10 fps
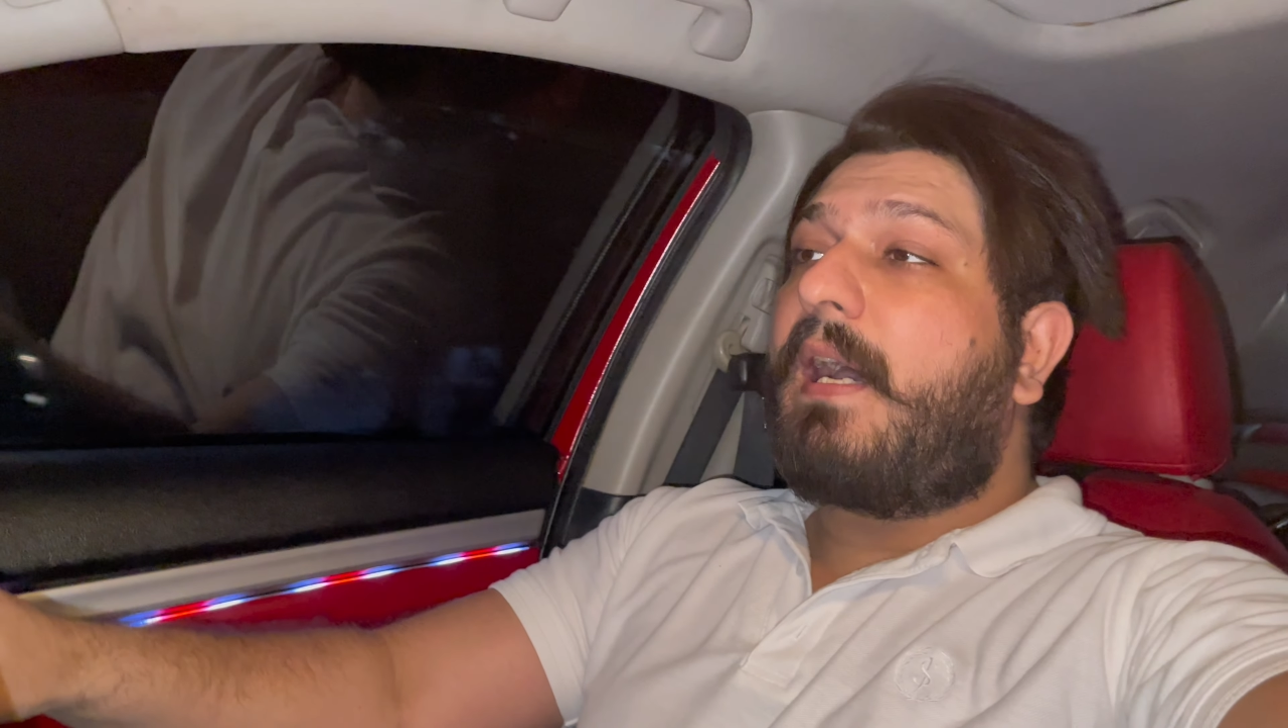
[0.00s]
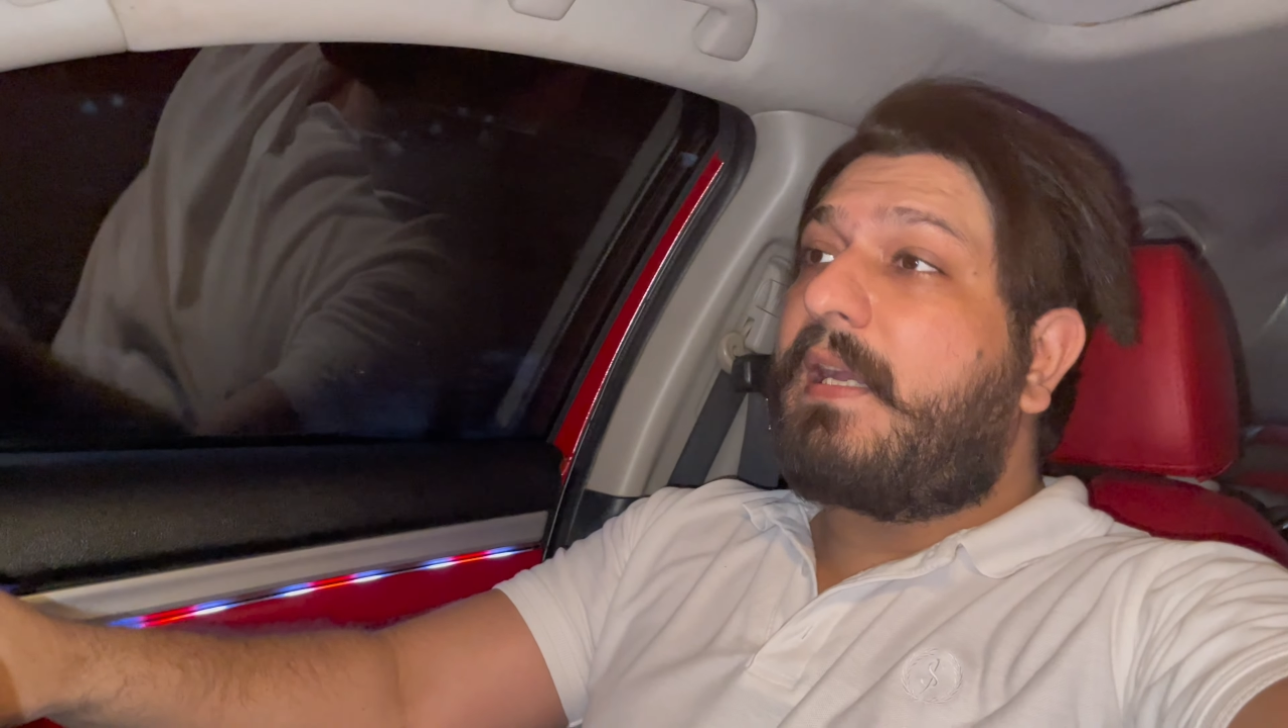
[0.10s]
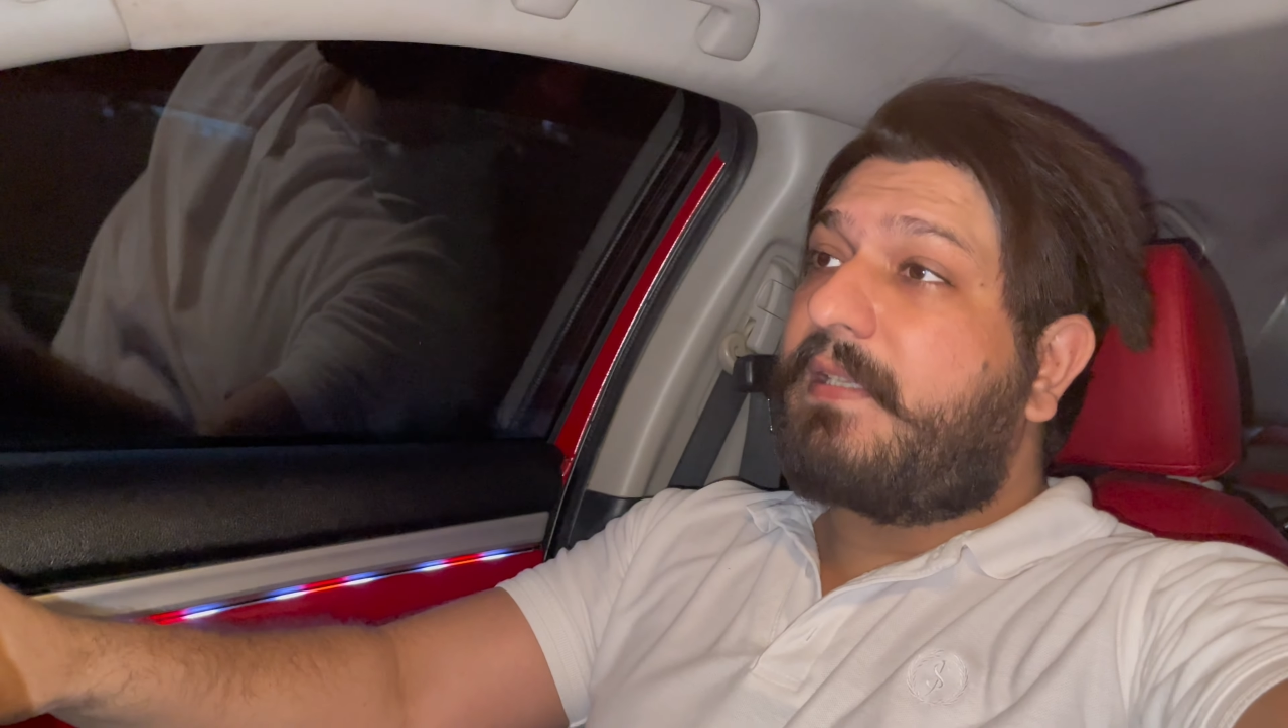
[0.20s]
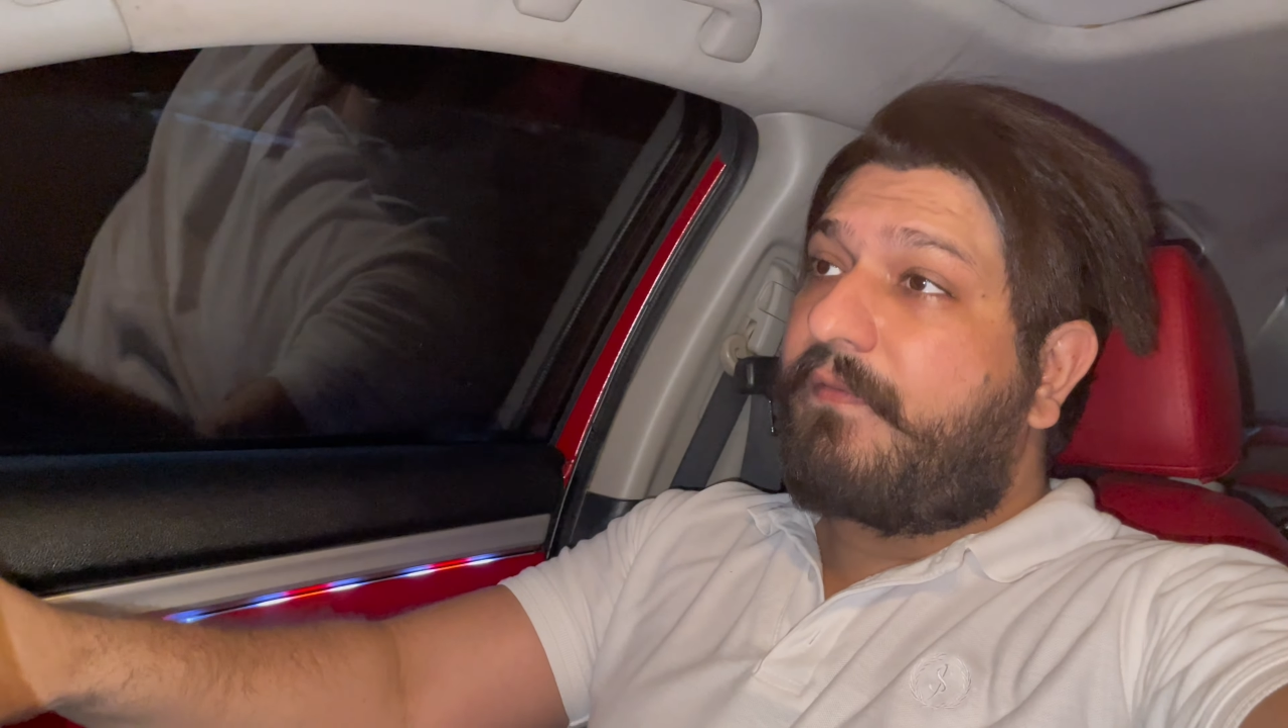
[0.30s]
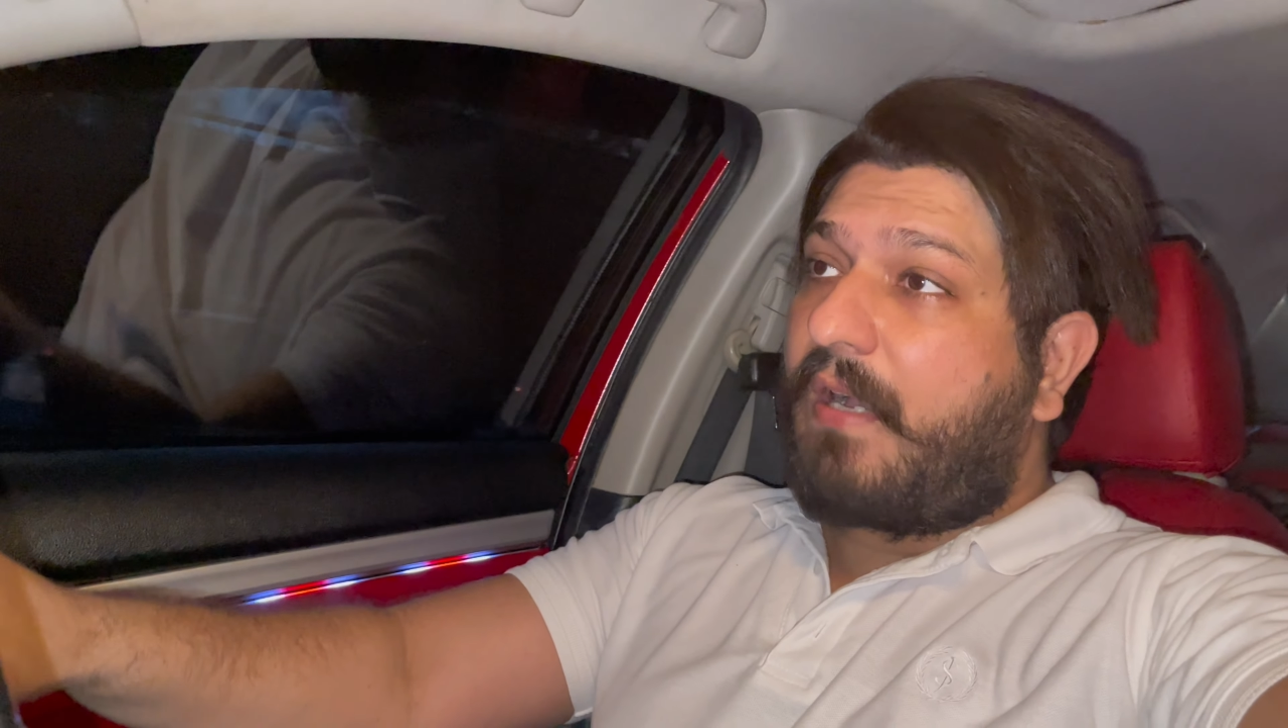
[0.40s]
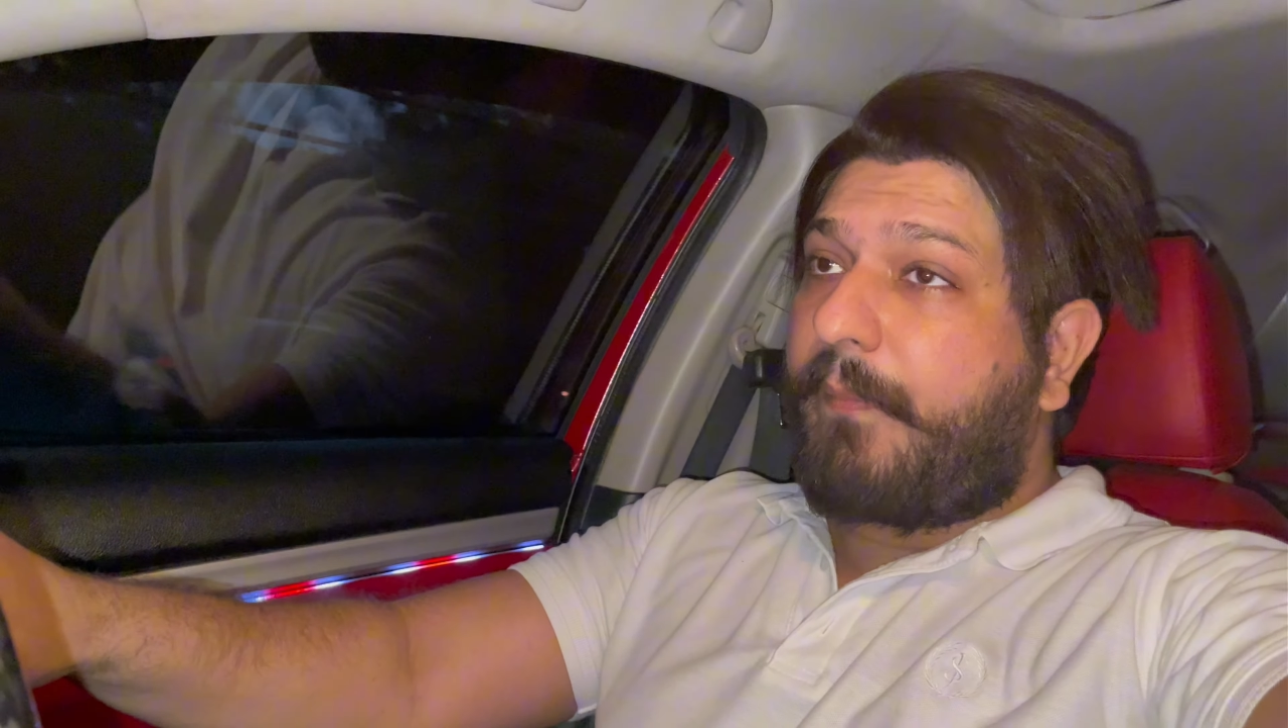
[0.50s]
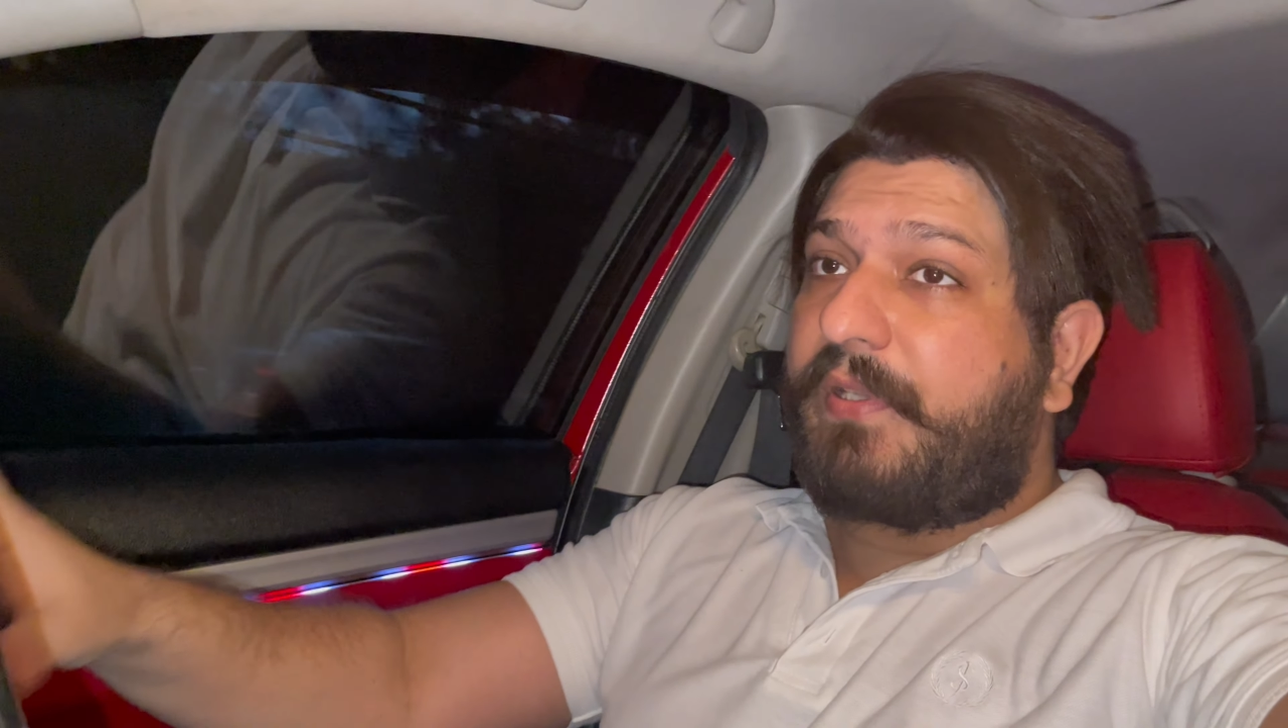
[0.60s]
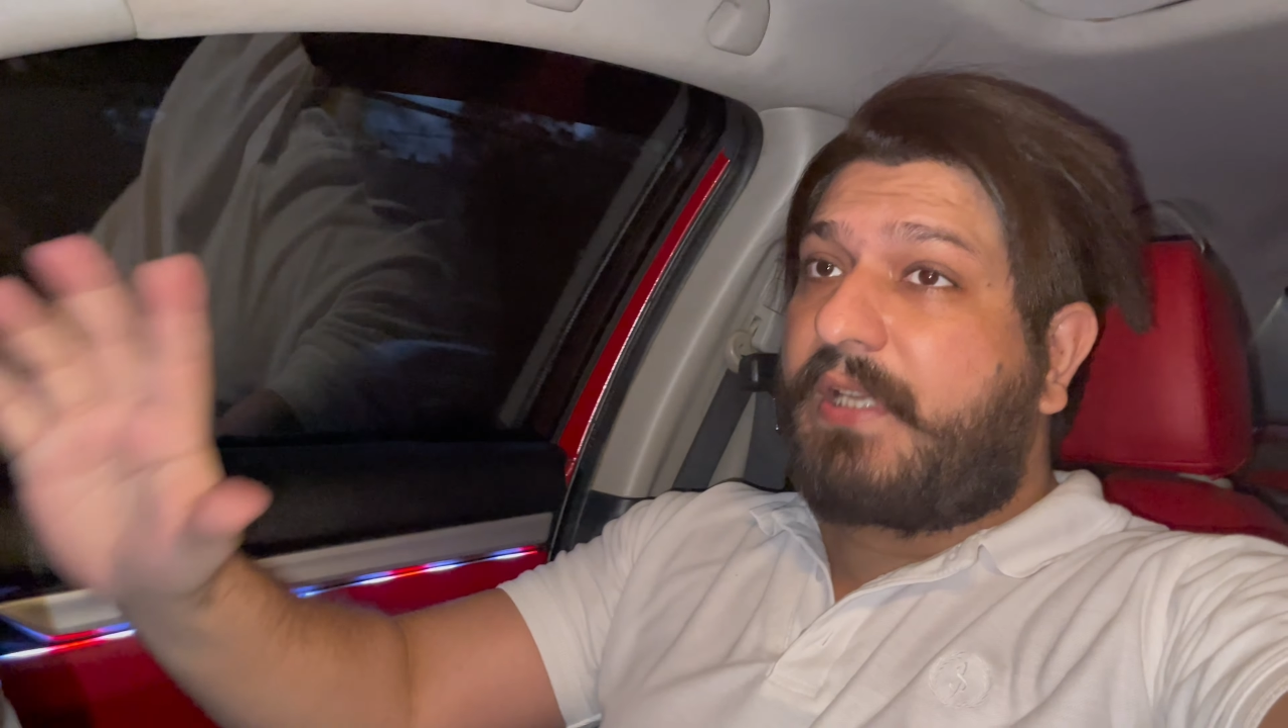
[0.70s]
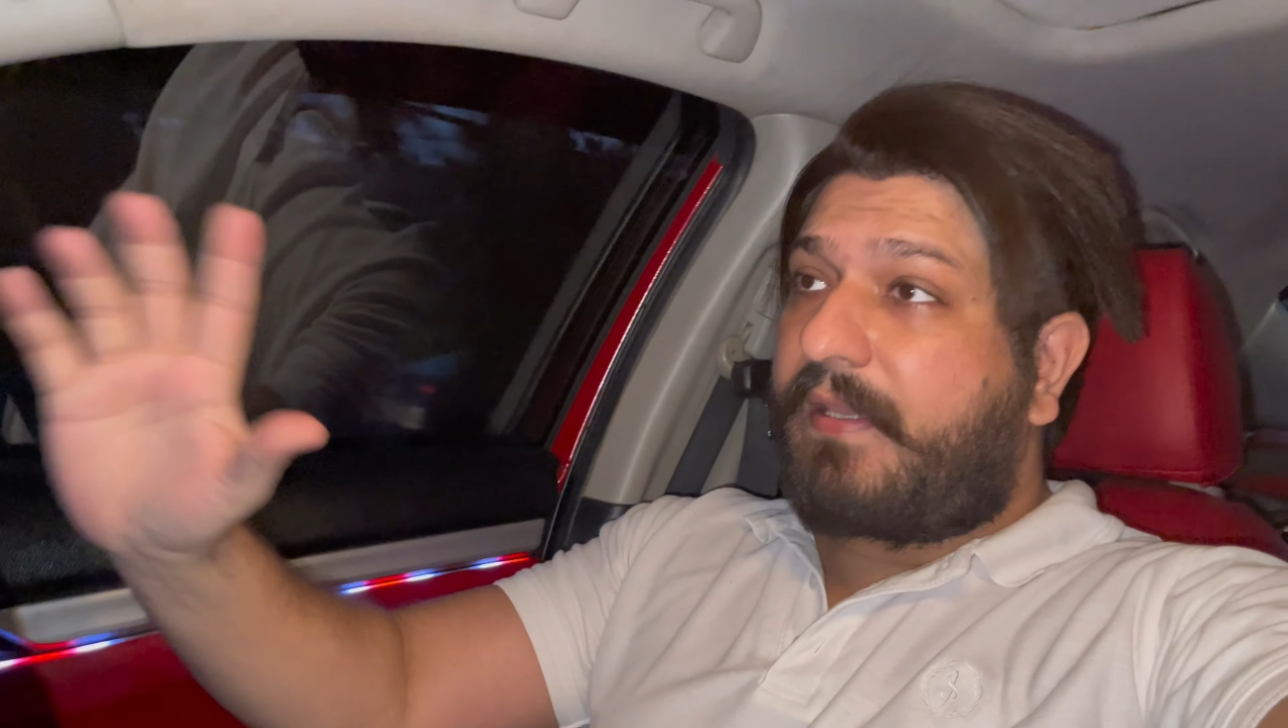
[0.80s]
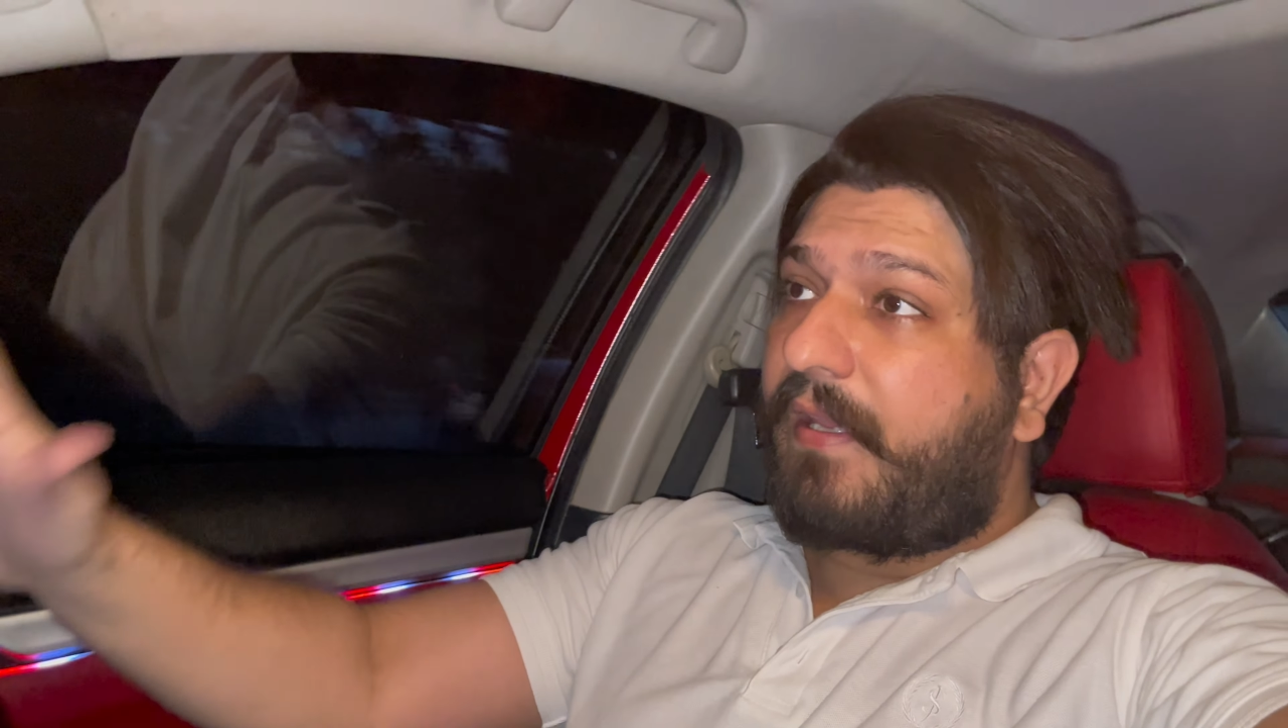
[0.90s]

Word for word: आज हम वहाँ पे जाते